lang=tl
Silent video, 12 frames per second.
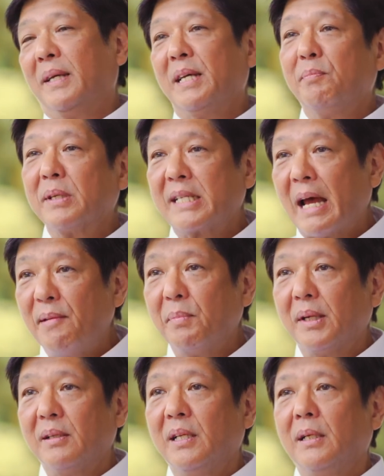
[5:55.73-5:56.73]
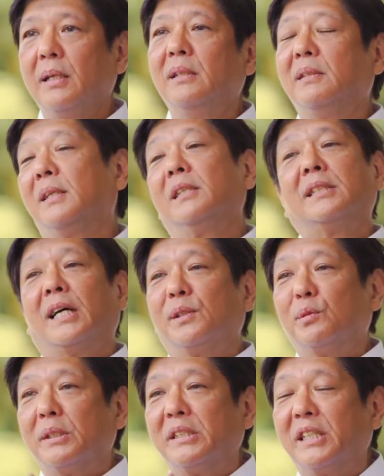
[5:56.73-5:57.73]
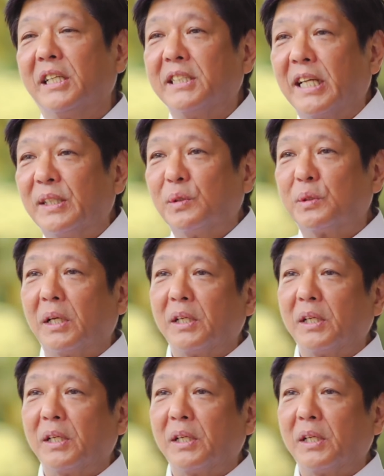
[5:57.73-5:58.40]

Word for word: May iba sa amin, interesadong interesado sa